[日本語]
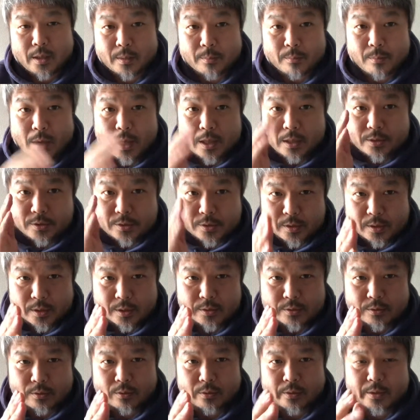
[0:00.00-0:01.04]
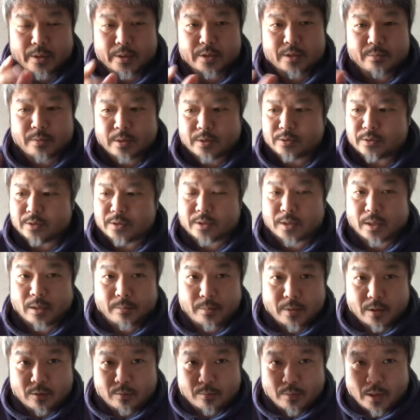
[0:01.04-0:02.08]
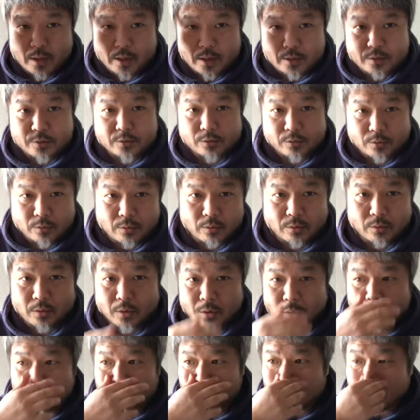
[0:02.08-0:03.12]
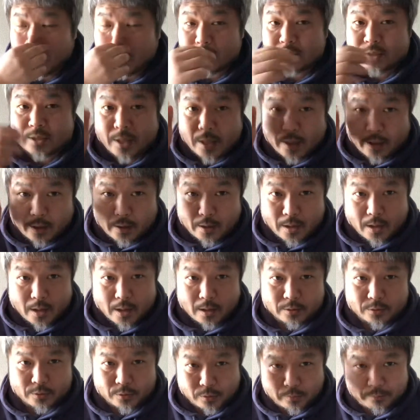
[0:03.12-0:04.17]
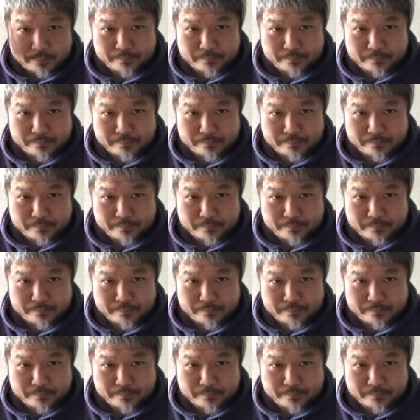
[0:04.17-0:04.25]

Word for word: 毎月ですよ月末に300万円以上毎月払わなあかんそすよ